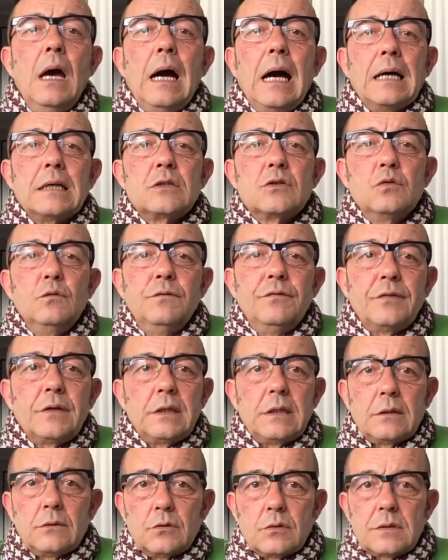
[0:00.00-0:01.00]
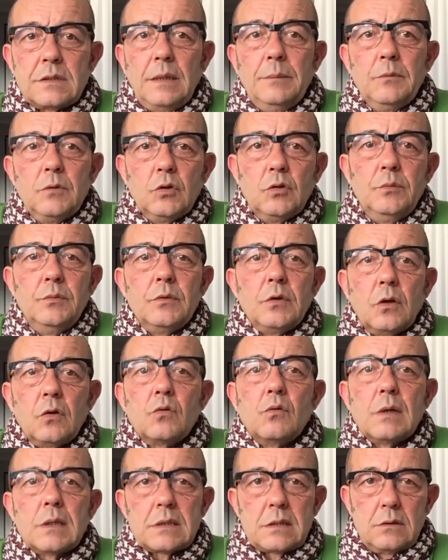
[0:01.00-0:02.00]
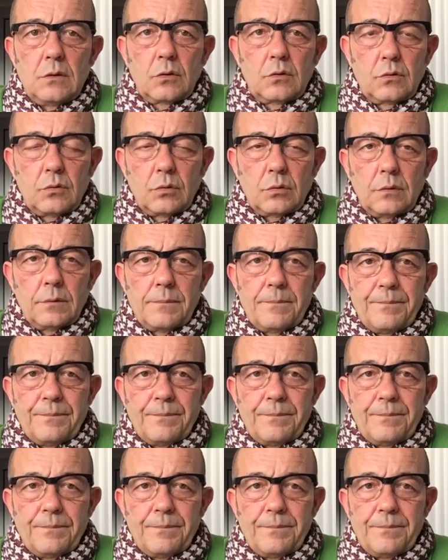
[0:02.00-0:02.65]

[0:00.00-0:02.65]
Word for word: à souffrir de symptômes d'angoisse nocturne.